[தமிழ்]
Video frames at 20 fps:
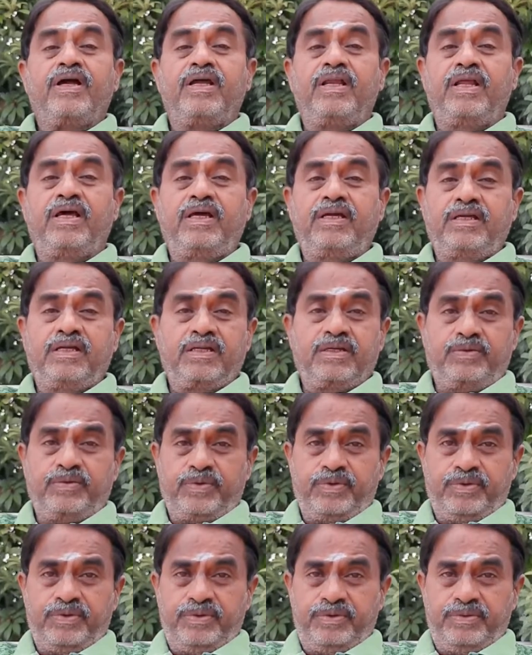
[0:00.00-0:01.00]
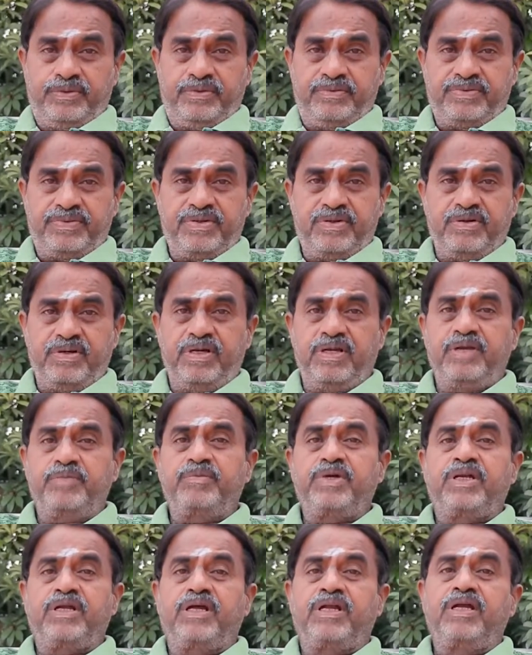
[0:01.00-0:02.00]
இல்லை எனக்கு ஒரு அவசர
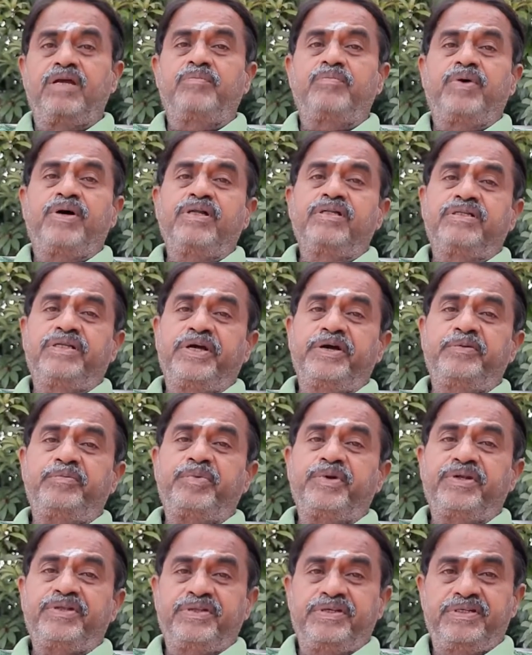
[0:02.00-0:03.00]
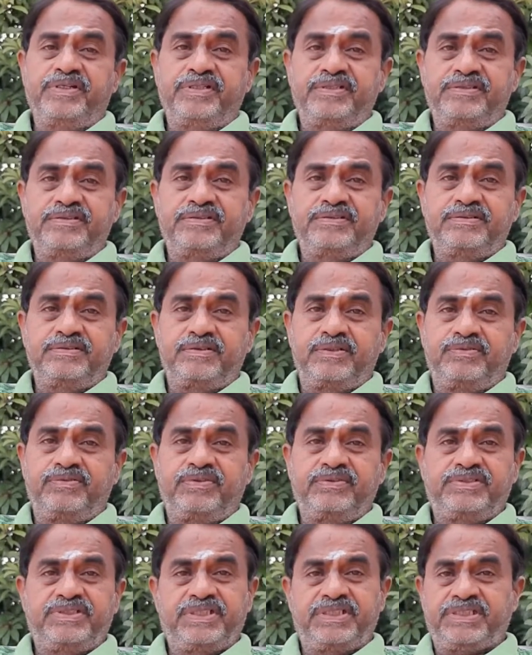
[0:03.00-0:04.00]
காரியமாக நிறைய பால் தேவைப்படுது ஒரு
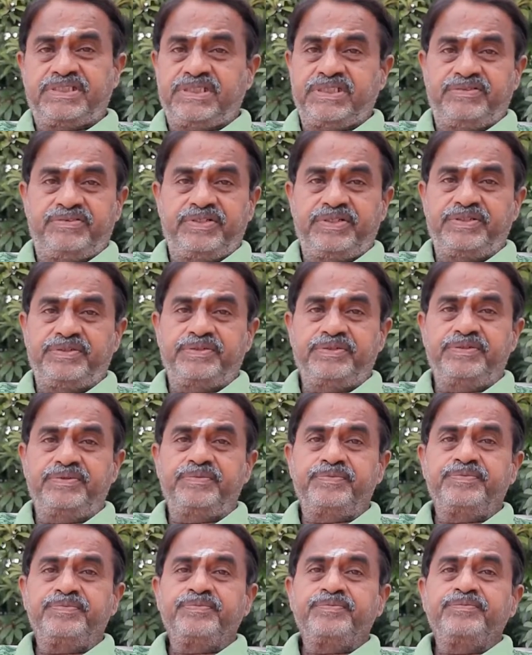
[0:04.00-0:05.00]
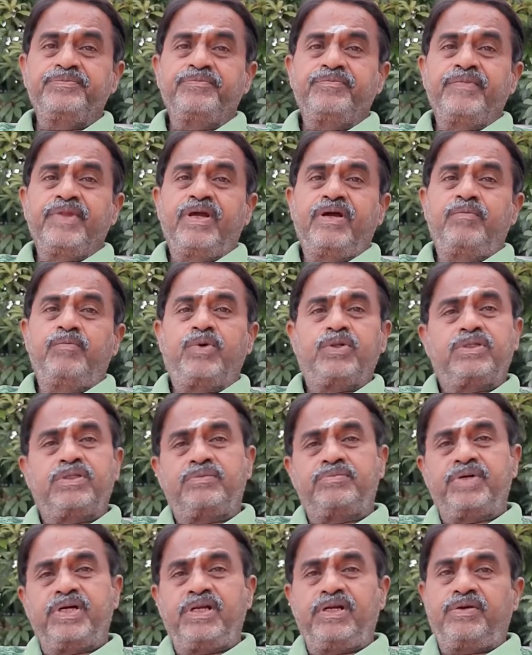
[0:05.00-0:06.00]
விசேஷத்துக்கு வேணும்
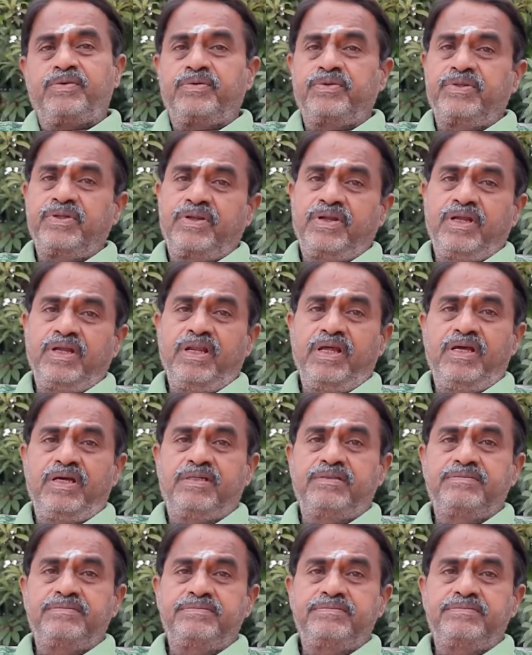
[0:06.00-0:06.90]
மொத்த பாலையும் கொடுத்துட்றீங்களா